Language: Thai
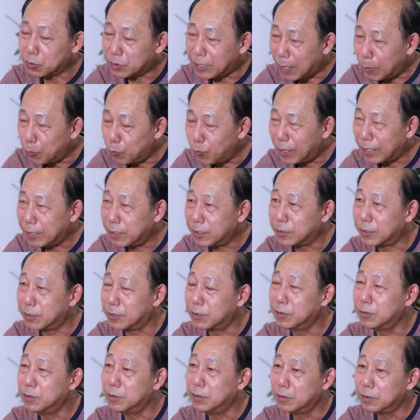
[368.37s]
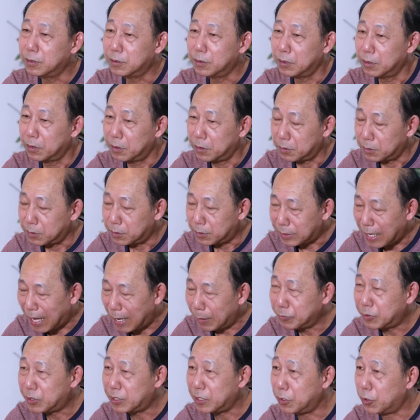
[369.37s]
ต้องทำวันหนึ่งถึง
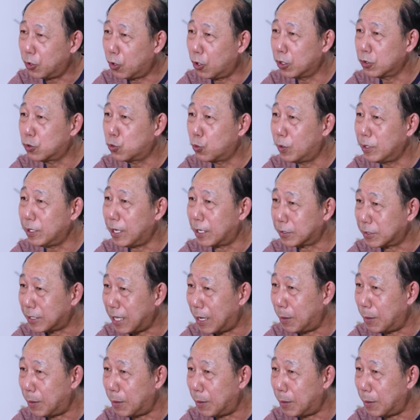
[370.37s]
สามสี่ร้อยตัวอย่าง